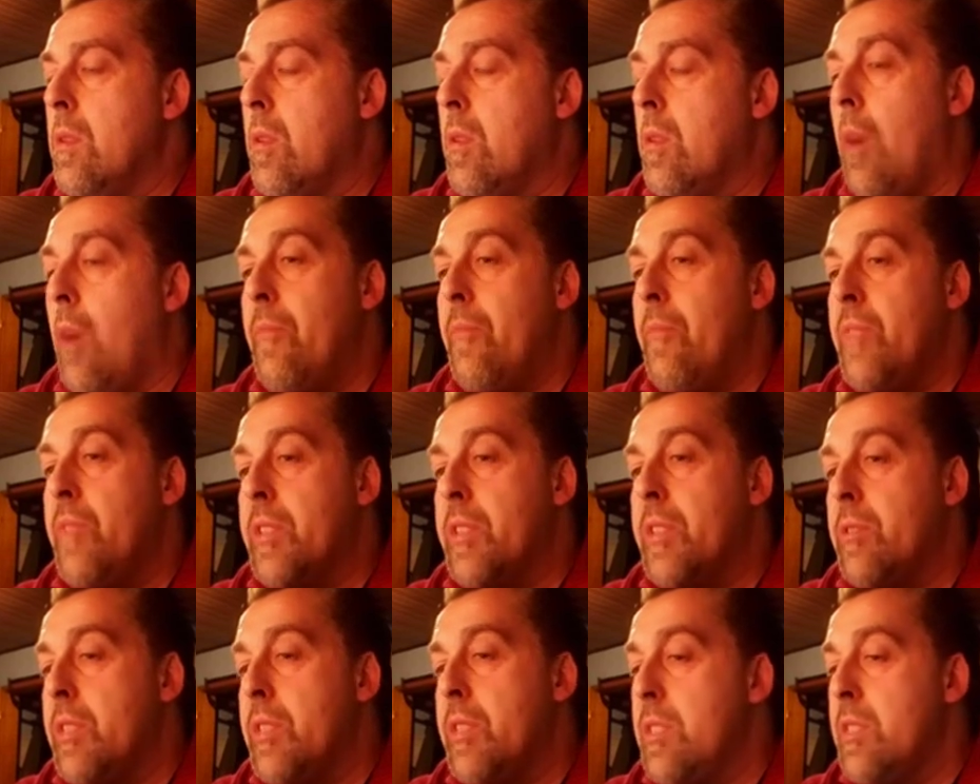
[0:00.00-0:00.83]
kommen wir
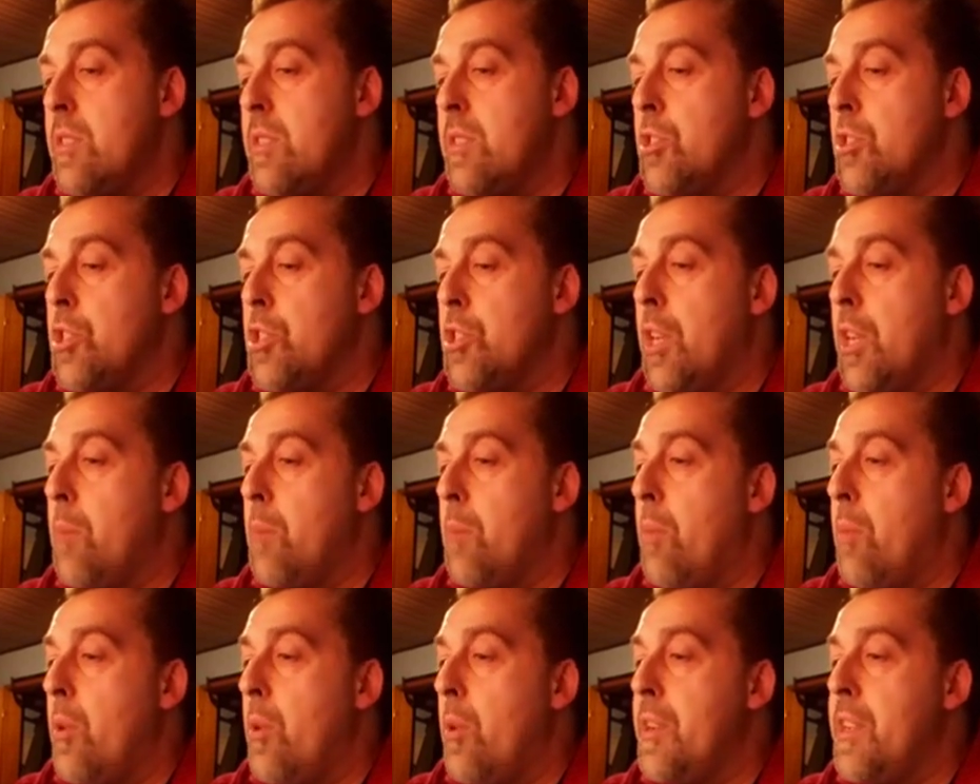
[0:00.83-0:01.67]
zu diesen
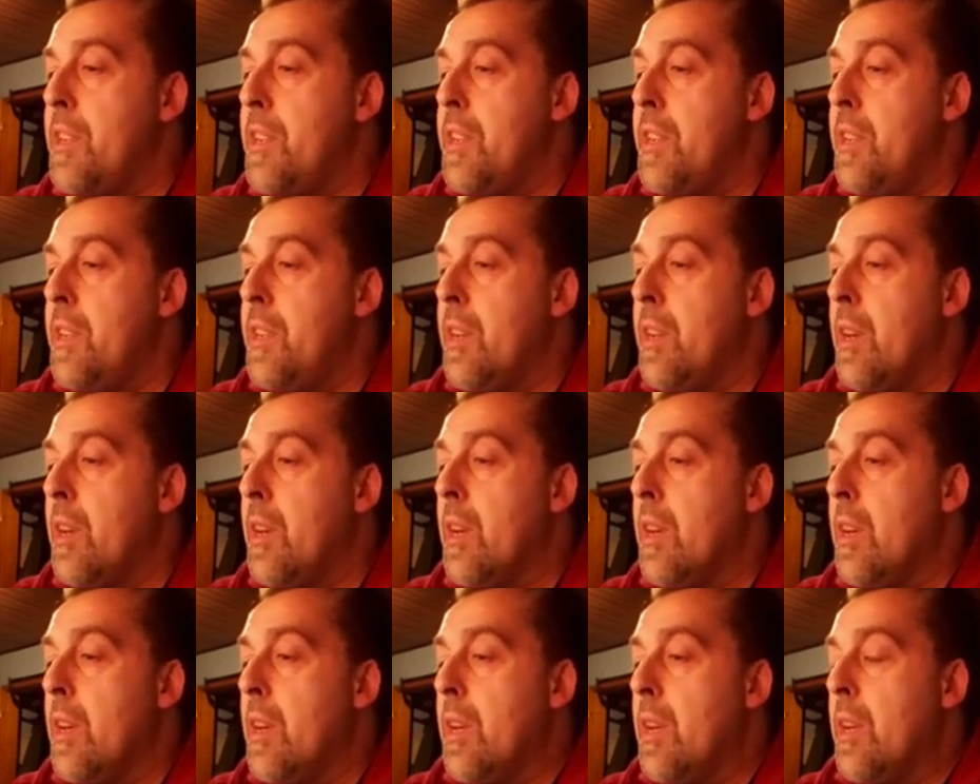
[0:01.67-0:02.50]
Stichpunkten, die
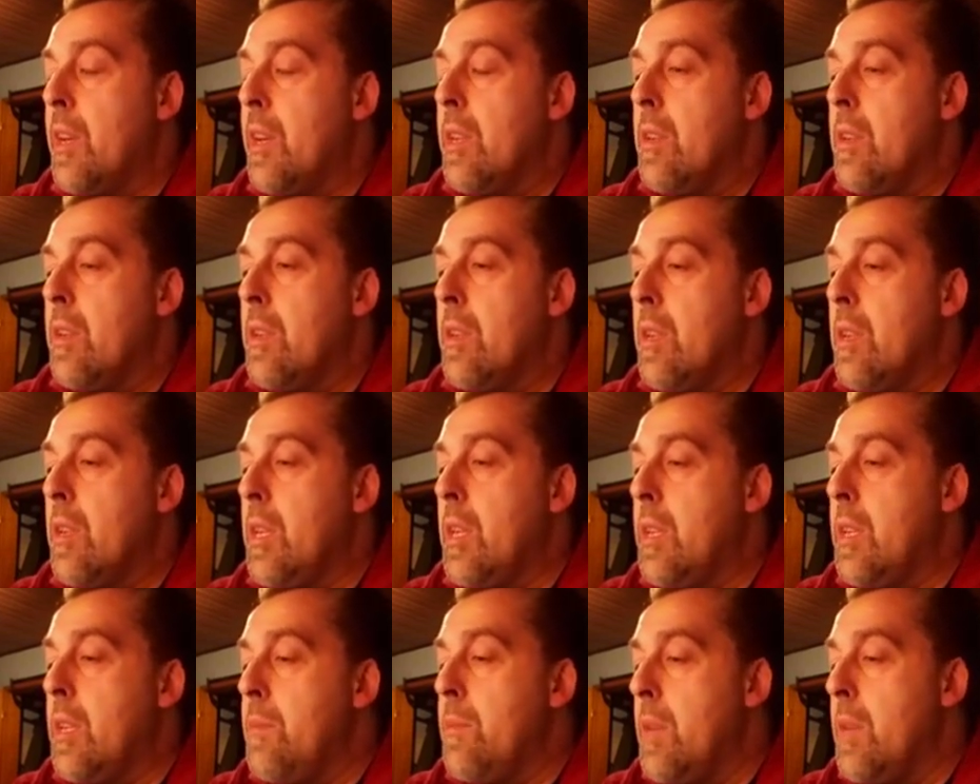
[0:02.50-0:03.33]

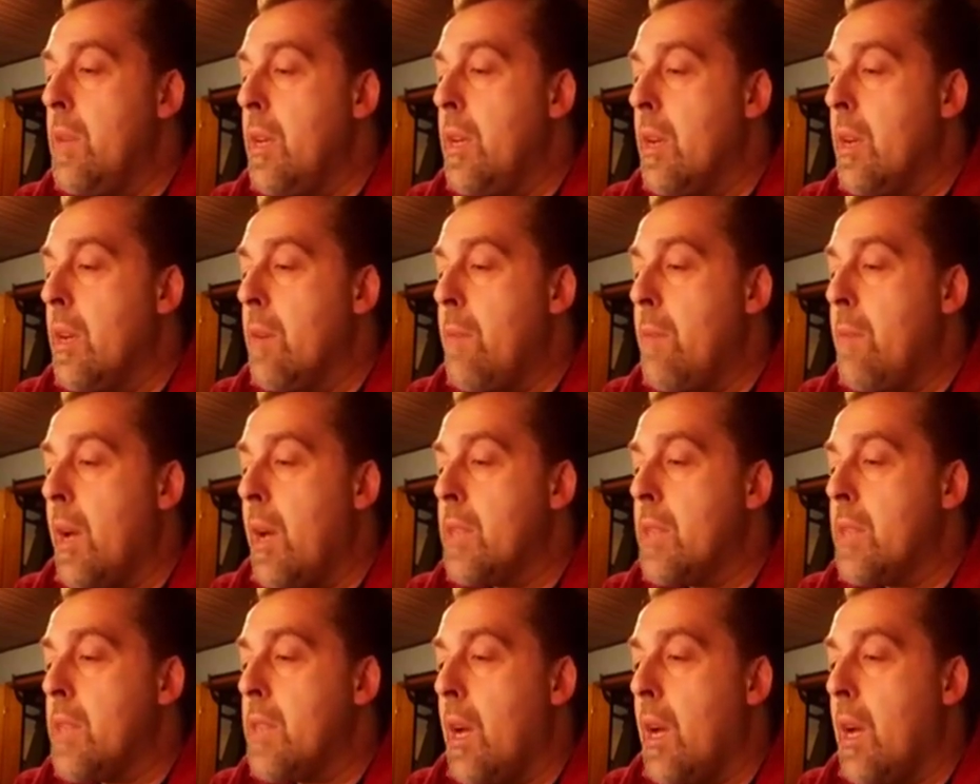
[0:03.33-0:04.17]
ich mir hier
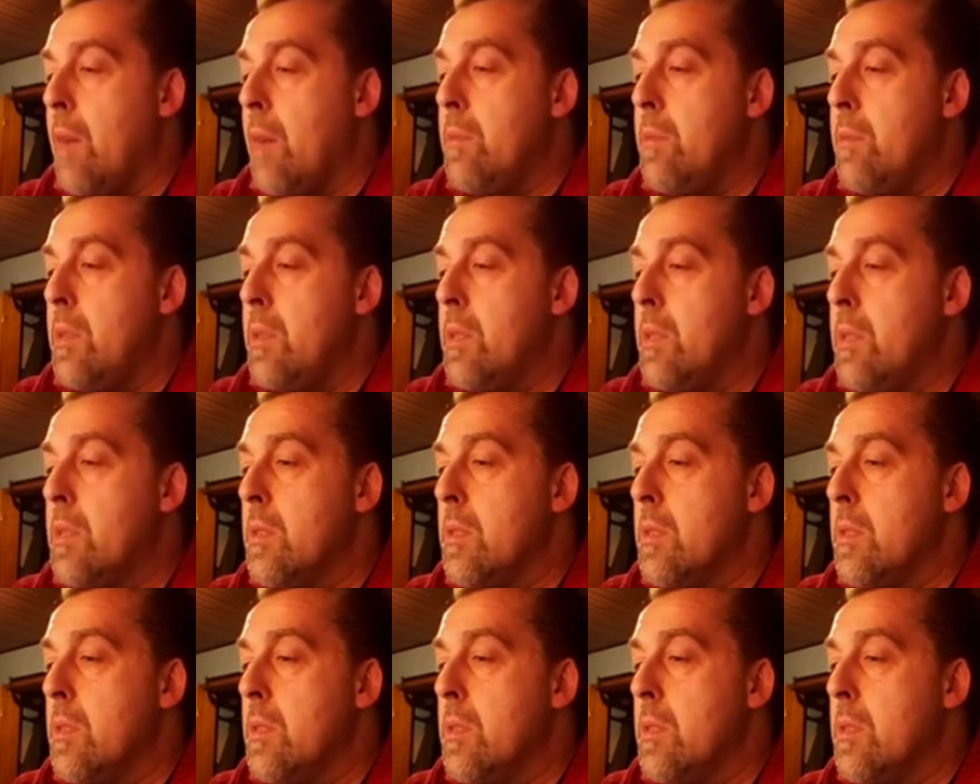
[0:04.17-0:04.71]
gemacht habe.